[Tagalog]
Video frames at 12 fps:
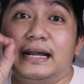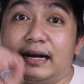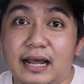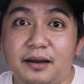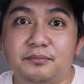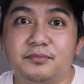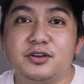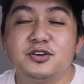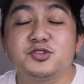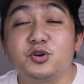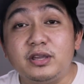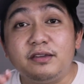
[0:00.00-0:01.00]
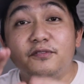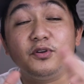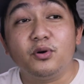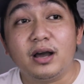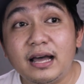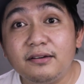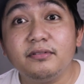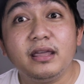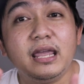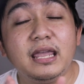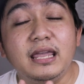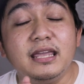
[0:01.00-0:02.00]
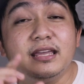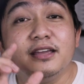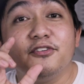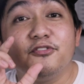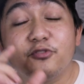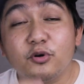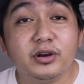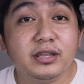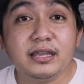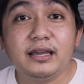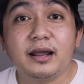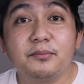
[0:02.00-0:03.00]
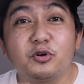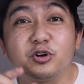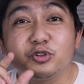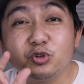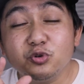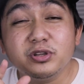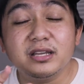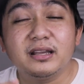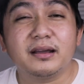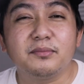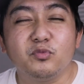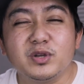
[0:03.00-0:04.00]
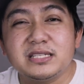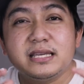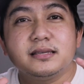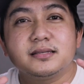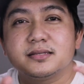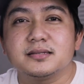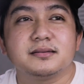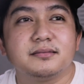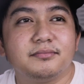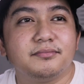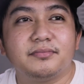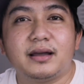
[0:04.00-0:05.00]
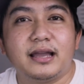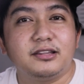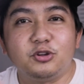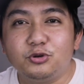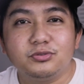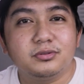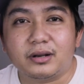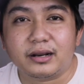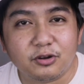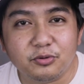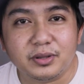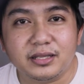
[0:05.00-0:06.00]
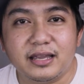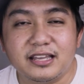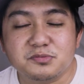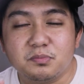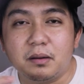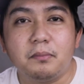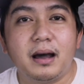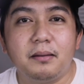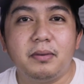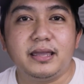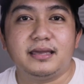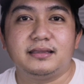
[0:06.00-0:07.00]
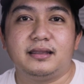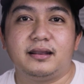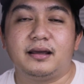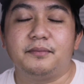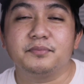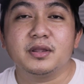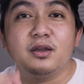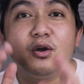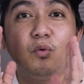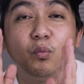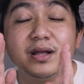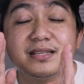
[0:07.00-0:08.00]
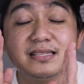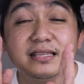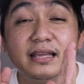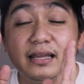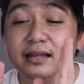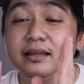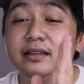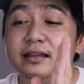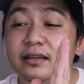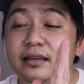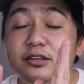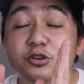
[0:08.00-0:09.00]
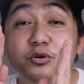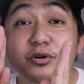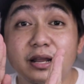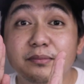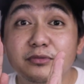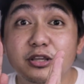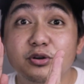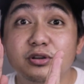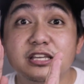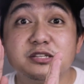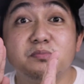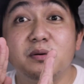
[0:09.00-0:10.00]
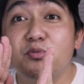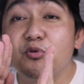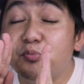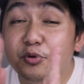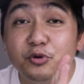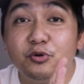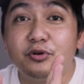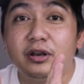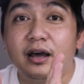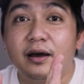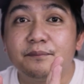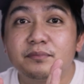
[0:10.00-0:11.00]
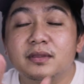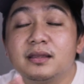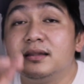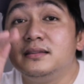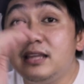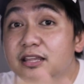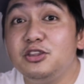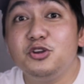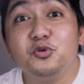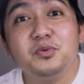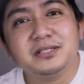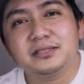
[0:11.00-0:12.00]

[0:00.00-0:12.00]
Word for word: RAM. So if you have a 4 gb or 2 gb which is I don't recommend guys, mababa yan na RAM. Once na yung RAM na yon is mapupuno na, then you will